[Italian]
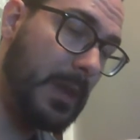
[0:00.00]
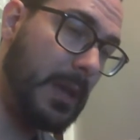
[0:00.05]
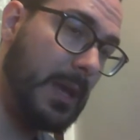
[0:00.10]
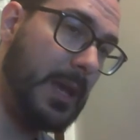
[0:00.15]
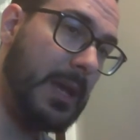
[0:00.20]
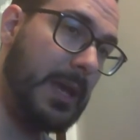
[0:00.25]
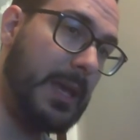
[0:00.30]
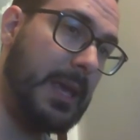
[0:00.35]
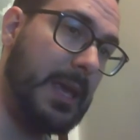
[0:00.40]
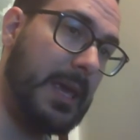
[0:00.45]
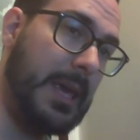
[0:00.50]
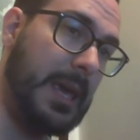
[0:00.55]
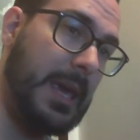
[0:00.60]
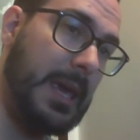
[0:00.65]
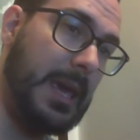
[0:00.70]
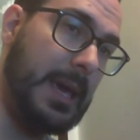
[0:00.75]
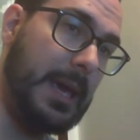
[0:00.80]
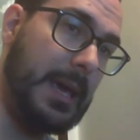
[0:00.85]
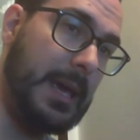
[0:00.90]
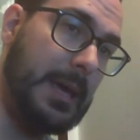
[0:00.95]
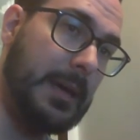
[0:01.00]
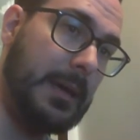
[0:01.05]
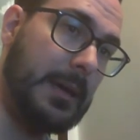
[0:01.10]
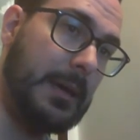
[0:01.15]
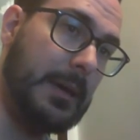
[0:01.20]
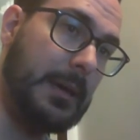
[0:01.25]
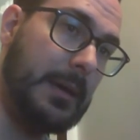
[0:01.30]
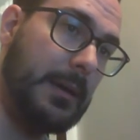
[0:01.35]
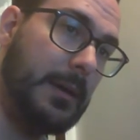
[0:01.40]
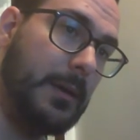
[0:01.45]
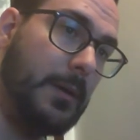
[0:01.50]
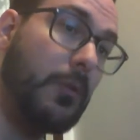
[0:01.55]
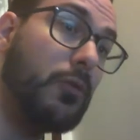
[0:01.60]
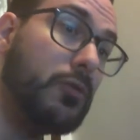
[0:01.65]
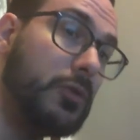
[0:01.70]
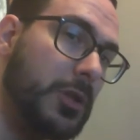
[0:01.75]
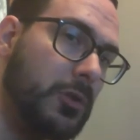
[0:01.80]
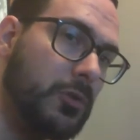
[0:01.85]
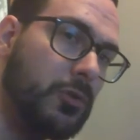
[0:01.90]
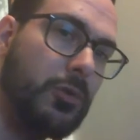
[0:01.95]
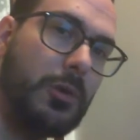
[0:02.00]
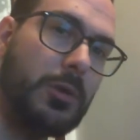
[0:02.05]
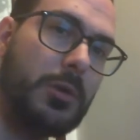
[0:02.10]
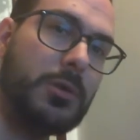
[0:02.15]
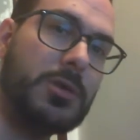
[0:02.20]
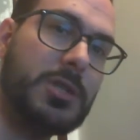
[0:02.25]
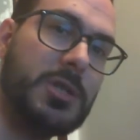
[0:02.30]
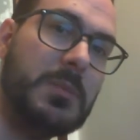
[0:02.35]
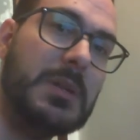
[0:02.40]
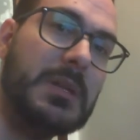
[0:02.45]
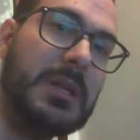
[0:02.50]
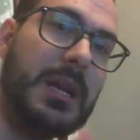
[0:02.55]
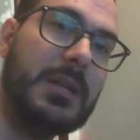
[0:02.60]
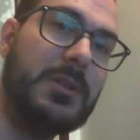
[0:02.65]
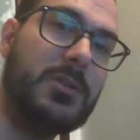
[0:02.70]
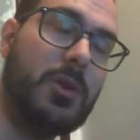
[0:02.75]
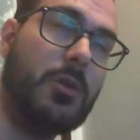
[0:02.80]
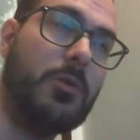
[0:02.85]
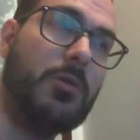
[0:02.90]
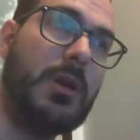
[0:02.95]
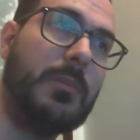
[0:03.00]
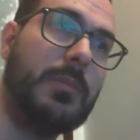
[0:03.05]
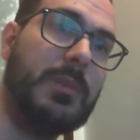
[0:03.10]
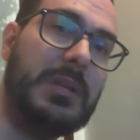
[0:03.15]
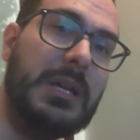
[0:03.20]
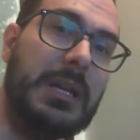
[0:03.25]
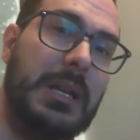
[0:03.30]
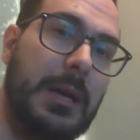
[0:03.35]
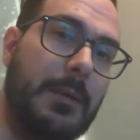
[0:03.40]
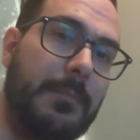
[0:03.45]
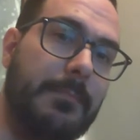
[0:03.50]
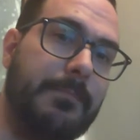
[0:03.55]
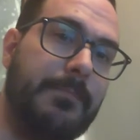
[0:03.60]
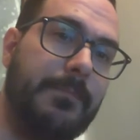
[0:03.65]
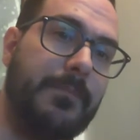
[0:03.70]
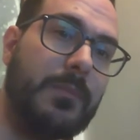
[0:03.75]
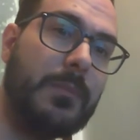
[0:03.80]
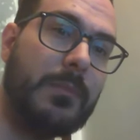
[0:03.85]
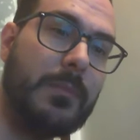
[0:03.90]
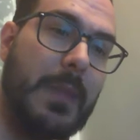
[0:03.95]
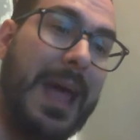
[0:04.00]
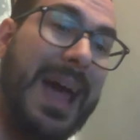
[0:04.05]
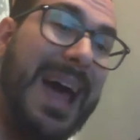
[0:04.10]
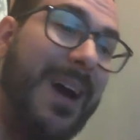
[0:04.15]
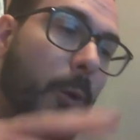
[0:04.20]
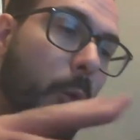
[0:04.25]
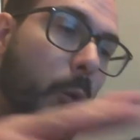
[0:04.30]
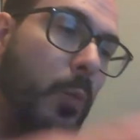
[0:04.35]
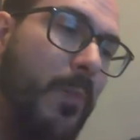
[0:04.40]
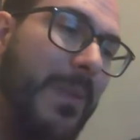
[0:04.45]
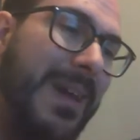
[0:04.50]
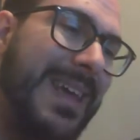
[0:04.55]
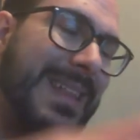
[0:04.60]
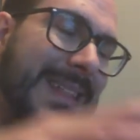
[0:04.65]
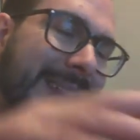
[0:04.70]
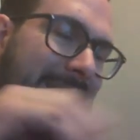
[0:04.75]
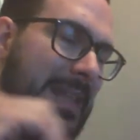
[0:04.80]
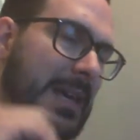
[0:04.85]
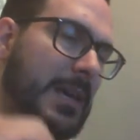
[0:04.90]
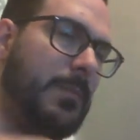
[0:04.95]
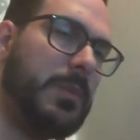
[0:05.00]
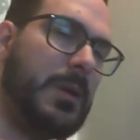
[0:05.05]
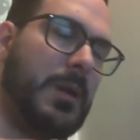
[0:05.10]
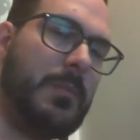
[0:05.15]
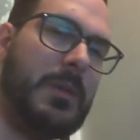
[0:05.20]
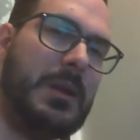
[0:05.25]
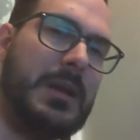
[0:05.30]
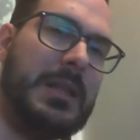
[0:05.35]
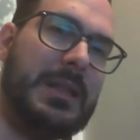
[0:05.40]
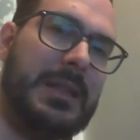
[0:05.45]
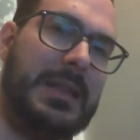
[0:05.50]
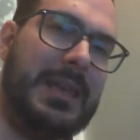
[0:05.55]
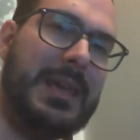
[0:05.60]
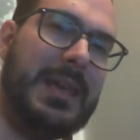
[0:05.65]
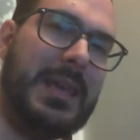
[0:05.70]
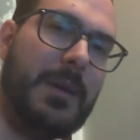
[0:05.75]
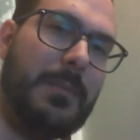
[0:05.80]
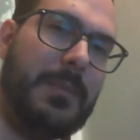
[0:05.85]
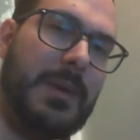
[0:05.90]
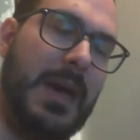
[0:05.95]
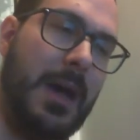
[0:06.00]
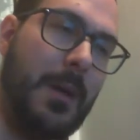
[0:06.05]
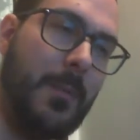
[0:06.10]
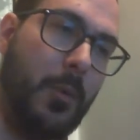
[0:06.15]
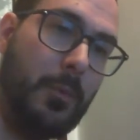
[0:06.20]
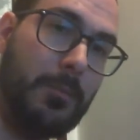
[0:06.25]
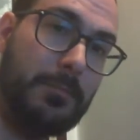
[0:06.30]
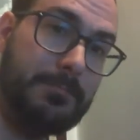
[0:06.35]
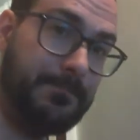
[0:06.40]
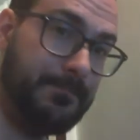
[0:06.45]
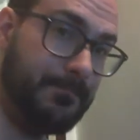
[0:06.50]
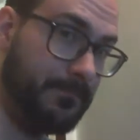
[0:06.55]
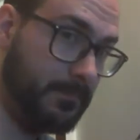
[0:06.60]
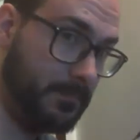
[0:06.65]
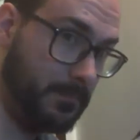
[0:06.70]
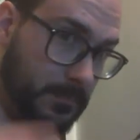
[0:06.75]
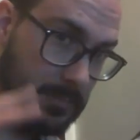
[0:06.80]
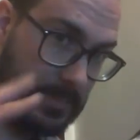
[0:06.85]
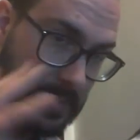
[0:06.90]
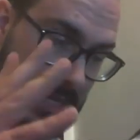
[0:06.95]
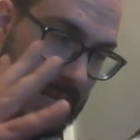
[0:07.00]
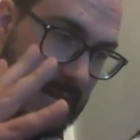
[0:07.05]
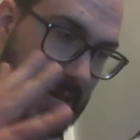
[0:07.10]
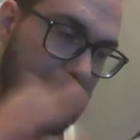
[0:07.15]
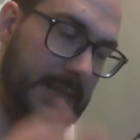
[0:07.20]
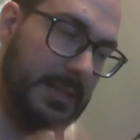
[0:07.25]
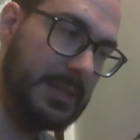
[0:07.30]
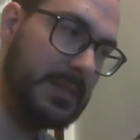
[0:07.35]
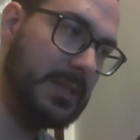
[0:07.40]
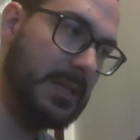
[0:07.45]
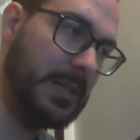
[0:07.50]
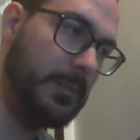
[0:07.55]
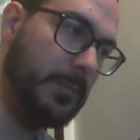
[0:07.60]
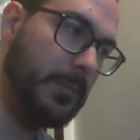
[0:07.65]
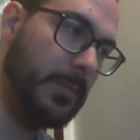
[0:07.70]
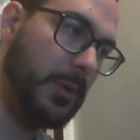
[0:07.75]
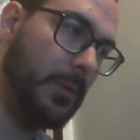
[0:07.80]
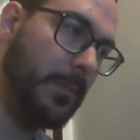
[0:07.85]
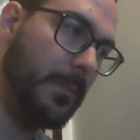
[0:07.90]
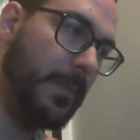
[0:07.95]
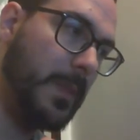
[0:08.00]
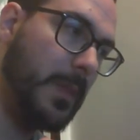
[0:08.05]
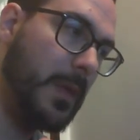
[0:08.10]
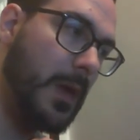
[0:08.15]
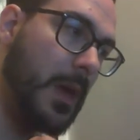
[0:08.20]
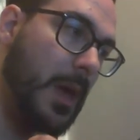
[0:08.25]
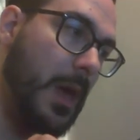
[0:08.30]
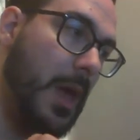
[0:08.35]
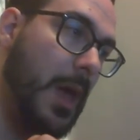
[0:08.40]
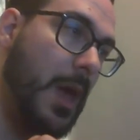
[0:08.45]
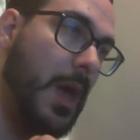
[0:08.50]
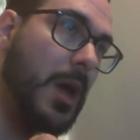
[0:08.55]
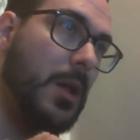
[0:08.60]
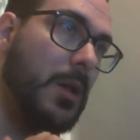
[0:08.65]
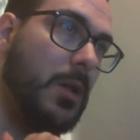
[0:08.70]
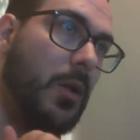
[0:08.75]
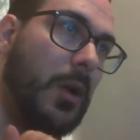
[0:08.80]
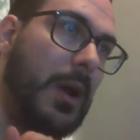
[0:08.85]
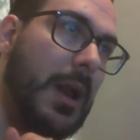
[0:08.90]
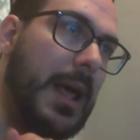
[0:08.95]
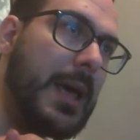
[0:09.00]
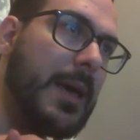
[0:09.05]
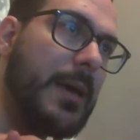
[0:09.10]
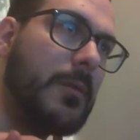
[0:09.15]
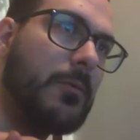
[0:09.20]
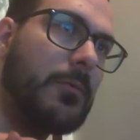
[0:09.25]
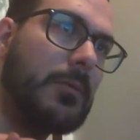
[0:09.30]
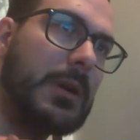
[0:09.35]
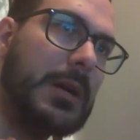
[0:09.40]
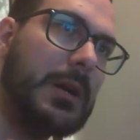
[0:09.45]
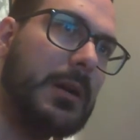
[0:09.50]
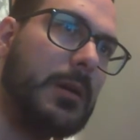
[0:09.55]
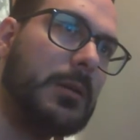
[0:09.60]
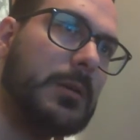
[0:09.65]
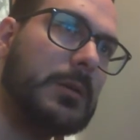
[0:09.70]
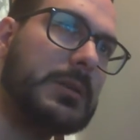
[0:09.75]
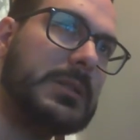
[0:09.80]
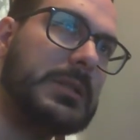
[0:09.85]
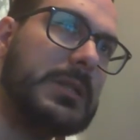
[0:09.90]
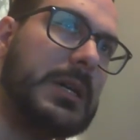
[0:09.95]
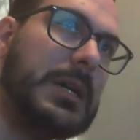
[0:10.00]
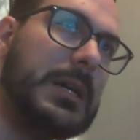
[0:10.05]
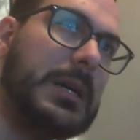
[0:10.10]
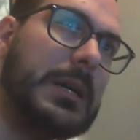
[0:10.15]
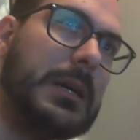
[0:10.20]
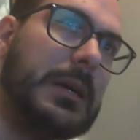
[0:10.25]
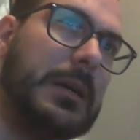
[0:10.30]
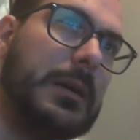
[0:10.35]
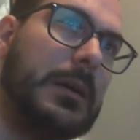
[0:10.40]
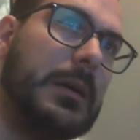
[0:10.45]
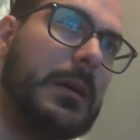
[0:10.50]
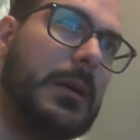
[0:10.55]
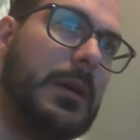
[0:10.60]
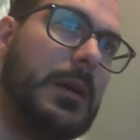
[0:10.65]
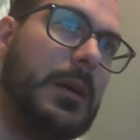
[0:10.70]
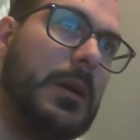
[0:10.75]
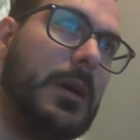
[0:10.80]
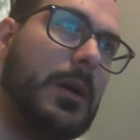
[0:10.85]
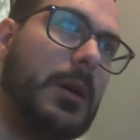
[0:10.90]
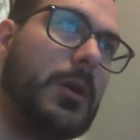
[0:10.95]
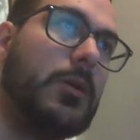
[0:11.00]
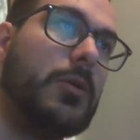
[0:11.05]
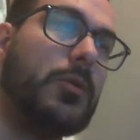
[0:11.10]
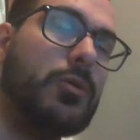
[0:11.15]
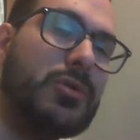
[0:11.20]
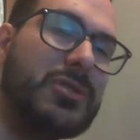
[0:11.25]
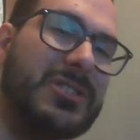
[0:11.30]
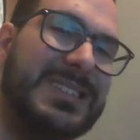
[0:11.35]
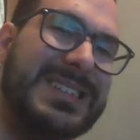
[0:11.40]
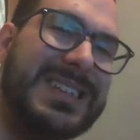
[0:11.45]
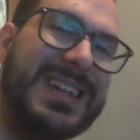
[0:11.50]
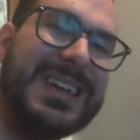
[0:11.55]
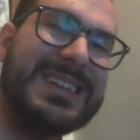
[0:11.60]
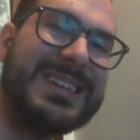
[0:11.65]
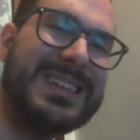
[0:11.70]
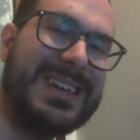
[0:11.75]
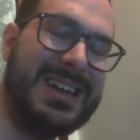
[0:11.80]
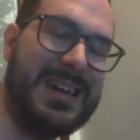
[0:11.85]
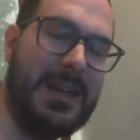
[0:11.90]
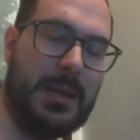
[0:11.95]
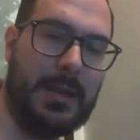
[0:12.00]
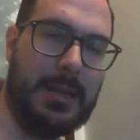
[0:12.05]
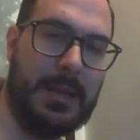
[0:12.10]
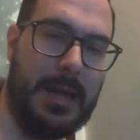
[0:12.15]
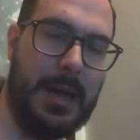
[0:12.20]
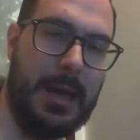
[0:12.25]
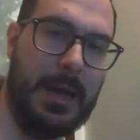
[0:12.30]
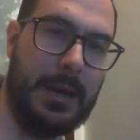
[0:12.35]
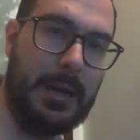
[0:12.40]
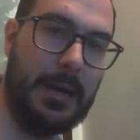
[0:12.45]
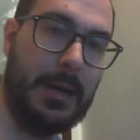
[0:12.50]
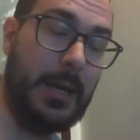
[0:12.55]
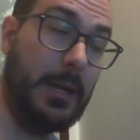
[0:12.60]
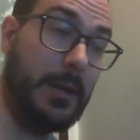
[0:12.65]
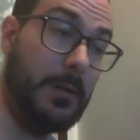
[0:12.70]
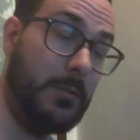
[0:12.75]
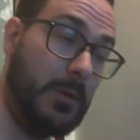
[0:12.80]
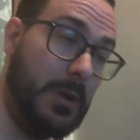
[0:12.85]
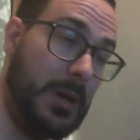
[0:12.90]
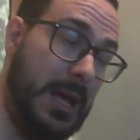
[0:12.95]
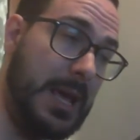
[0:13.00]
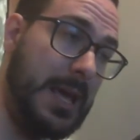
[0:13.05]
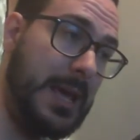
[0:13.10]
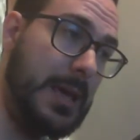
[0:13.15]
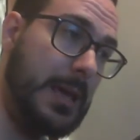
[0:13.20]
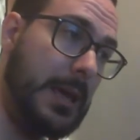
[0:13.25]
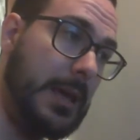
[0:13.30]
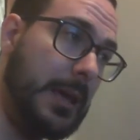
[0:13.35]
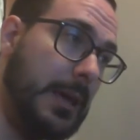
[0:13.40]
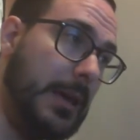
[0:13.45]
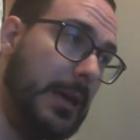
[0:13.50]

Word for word: che eh, ogni turno ci metterà in gioco una pedina, aumenta i permanenti che abbiamo, ad esempio. Non è una cosa così da scartare, non è,